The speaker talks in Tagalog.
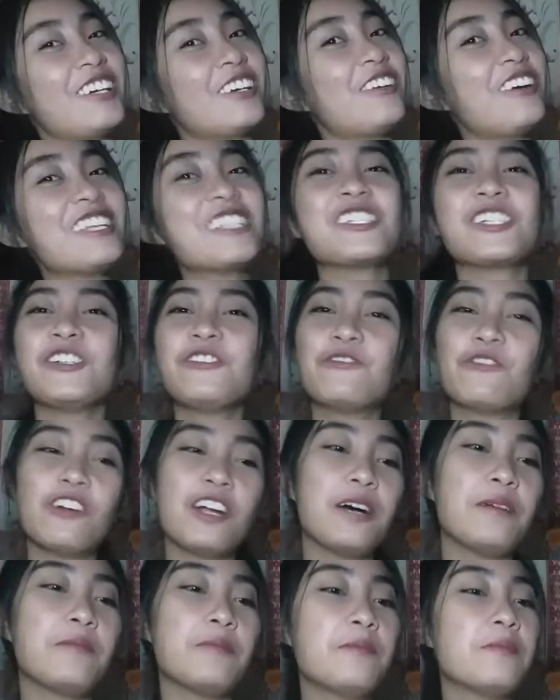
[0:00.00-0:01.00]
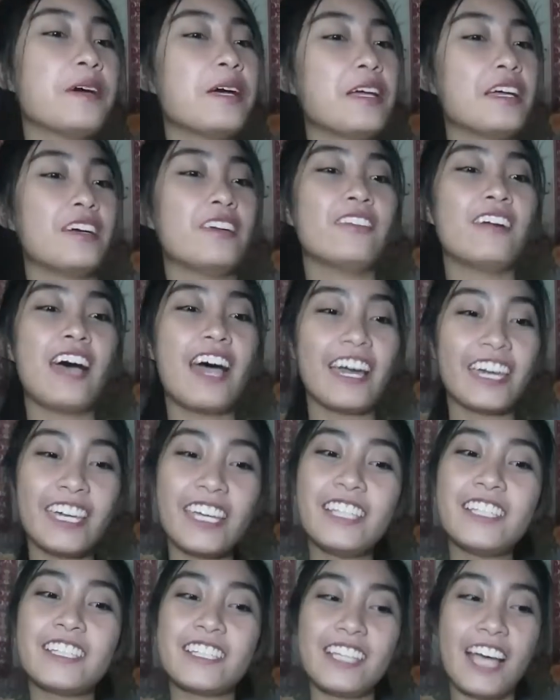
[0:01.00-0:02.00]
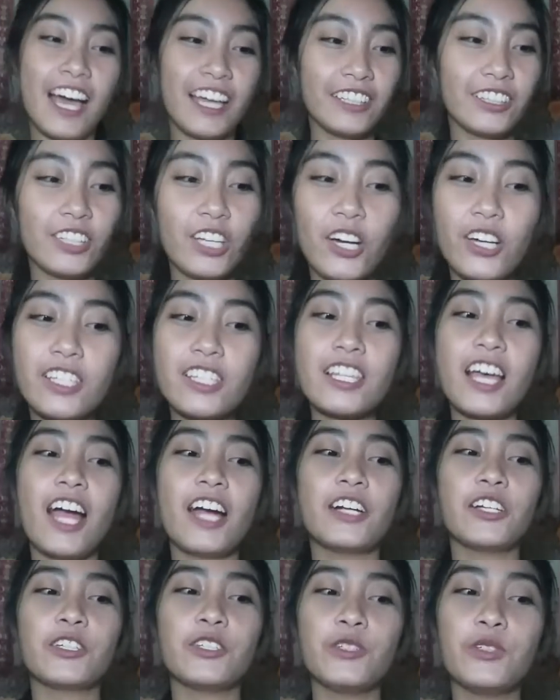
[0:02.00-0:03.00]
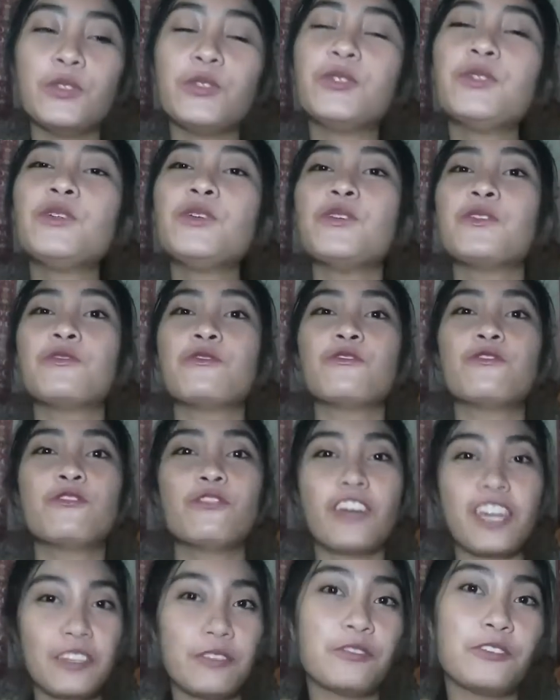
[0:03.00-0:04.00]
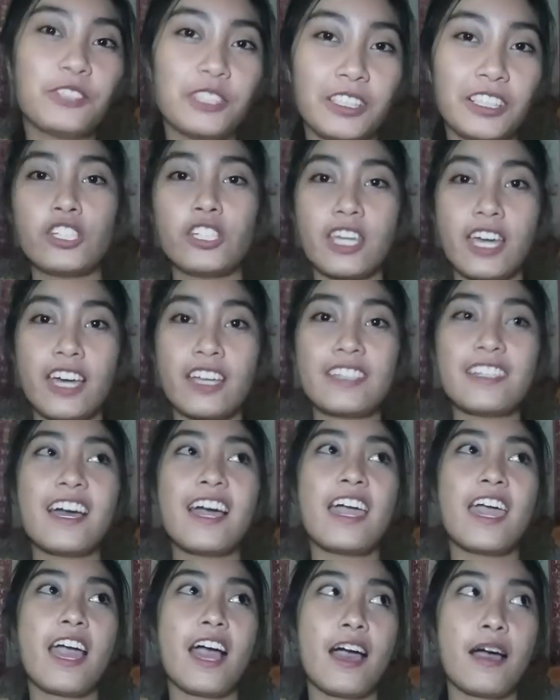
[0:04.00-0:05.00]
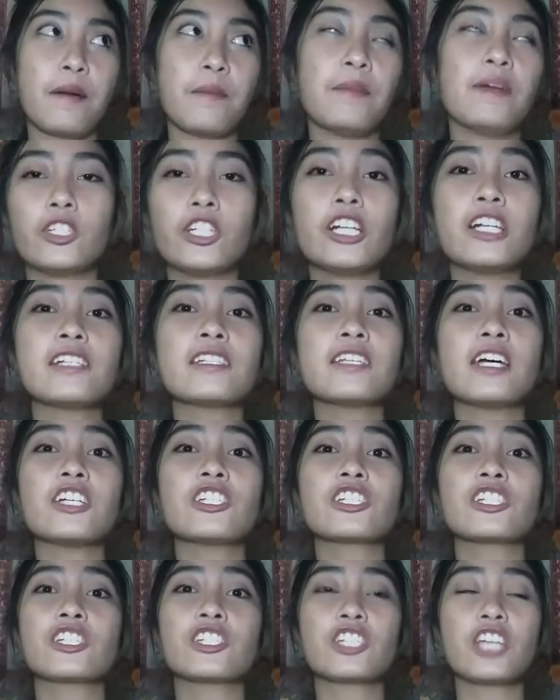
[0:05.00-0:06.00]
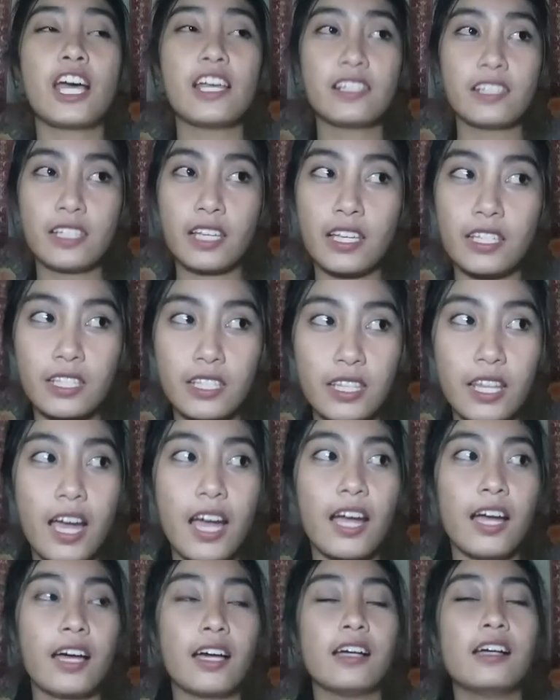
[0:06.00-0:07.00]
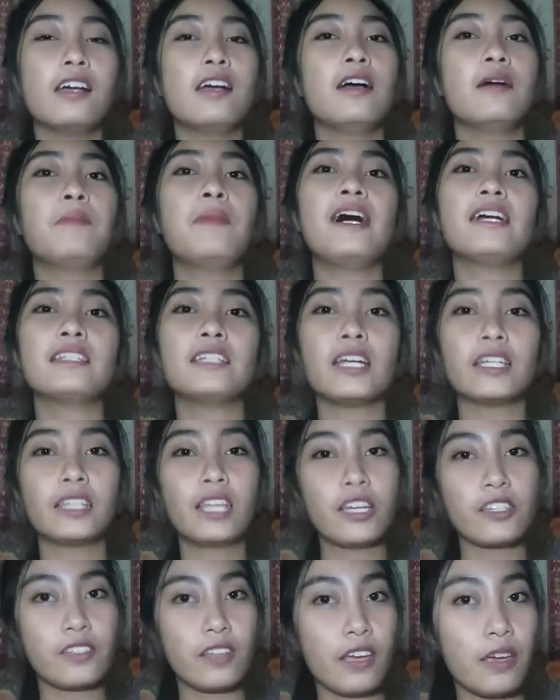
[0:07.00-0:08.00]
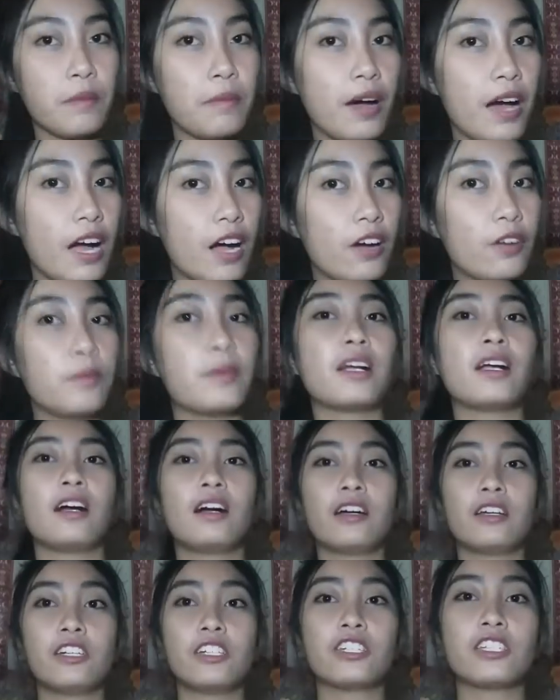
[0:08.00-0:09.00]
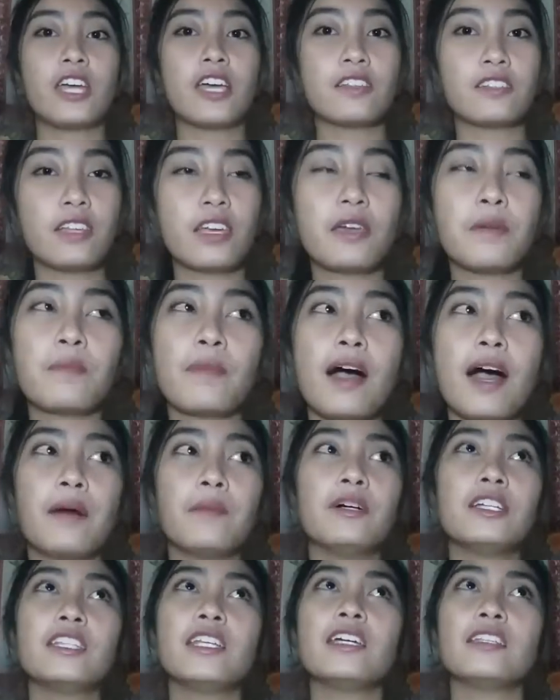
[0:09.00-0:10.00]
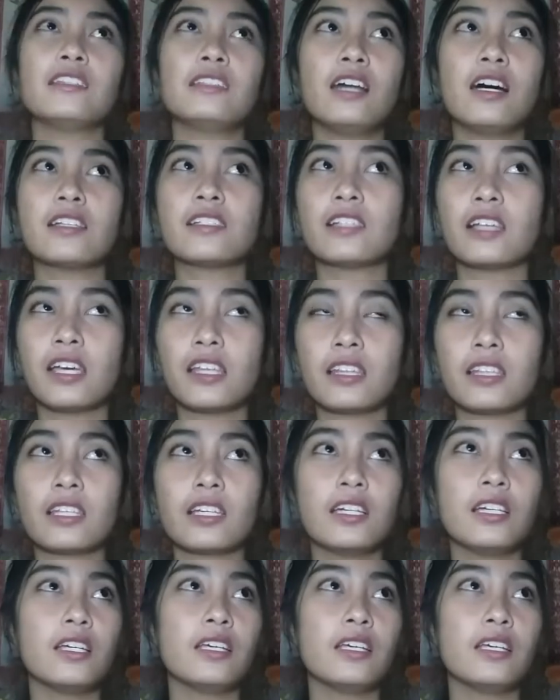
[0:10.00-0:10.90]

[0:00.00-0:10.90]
Question from Ryan Santos. Are you faithful? Yes, I am. There are such chances na ma-attract tayo sa iba, magka-crush tayo sa iba, but it doesn't